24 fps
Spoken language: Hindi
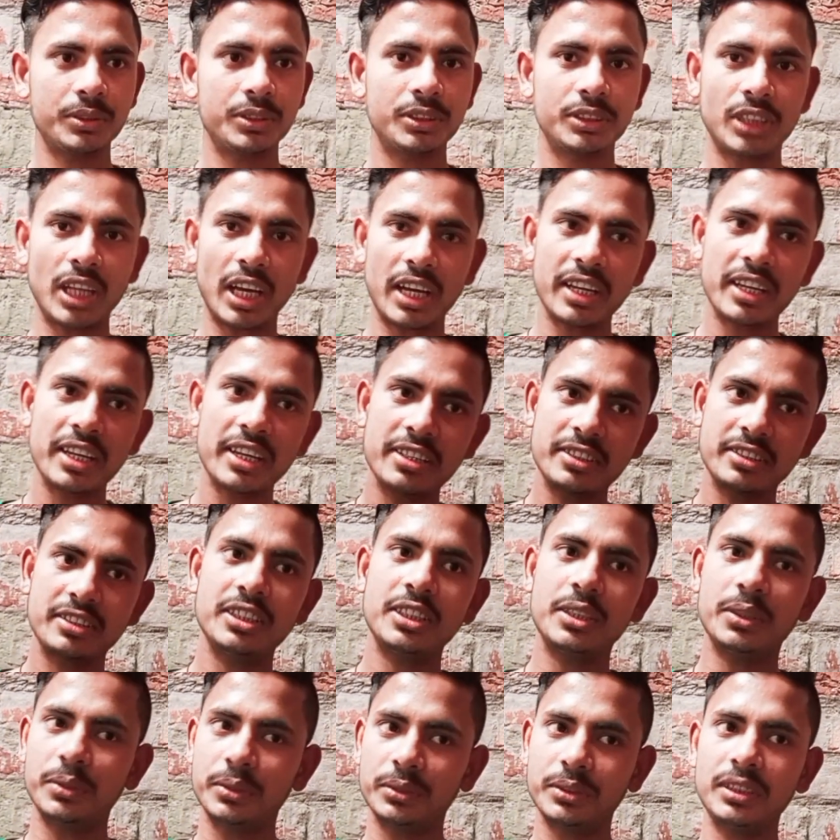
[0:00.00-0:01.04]
कुछ तारे
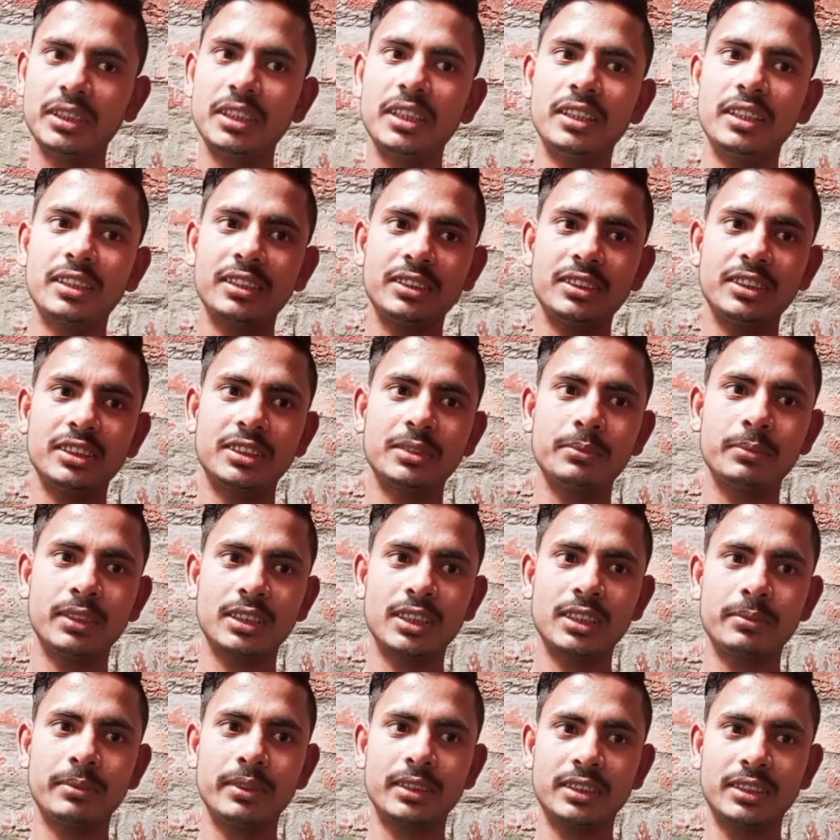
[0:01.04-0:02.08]
ऐसी होती हैं
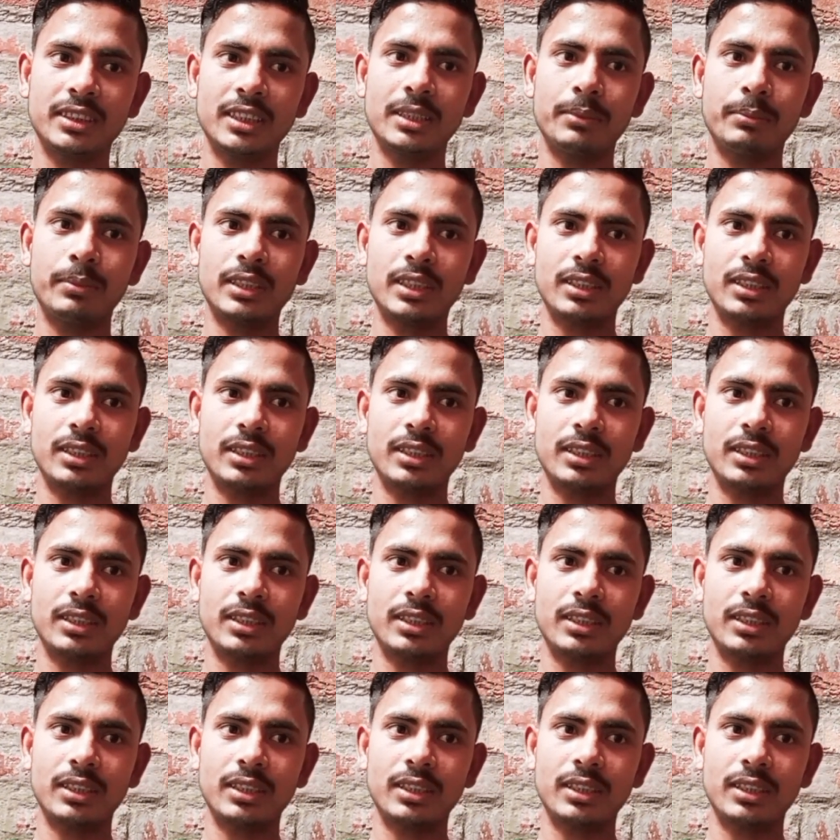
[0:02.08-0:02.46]
जिसमें से